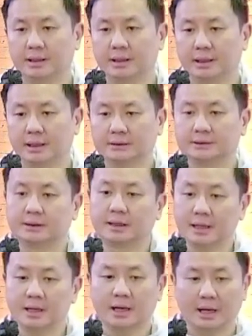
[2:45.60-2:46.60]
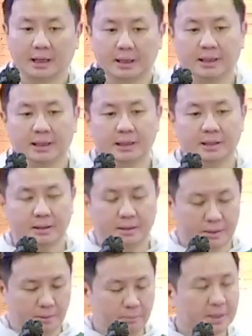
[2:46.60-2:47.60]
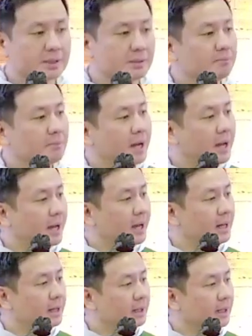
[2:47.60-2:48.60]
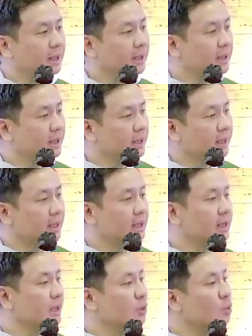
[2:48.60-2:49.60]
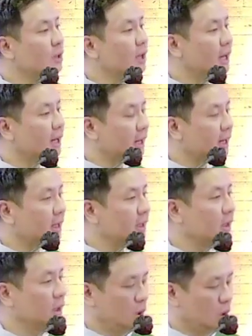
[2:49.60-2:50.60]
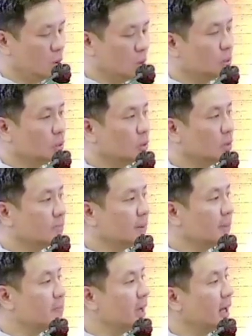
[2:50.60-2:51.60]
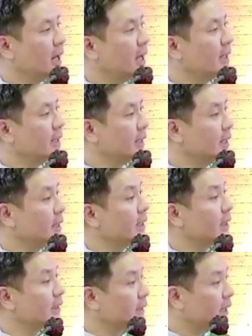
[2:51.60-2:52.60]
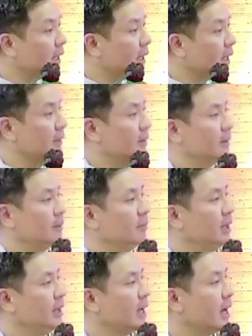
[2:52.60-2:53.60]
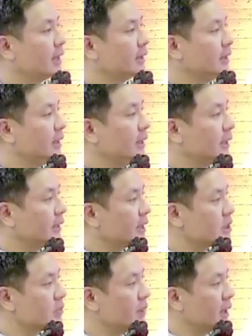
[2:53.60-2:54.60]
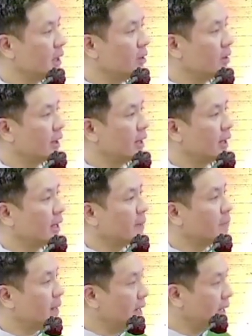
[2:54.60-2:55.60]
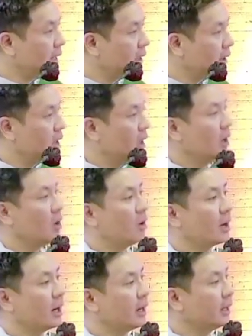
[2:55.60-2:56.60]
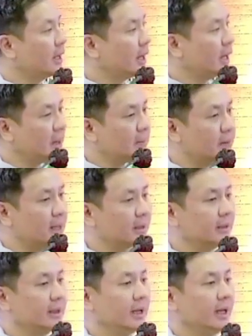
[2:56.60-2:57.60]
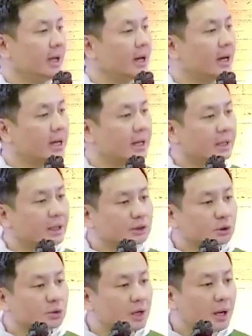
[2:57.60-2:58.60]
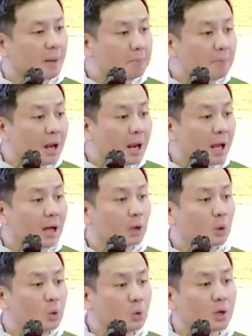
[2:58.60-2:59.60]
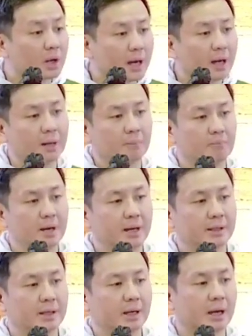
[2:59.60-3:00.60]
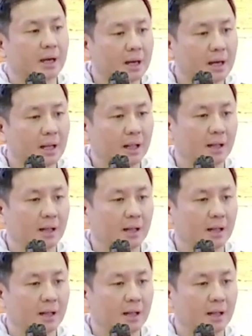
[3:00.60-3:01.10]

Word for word: Seringkali persembahan ini digunakan untuk membela diri kita, melihat diri kita sebagai orang yang baik, orang yang hebat, karena kita sudah melakukan banyak hal,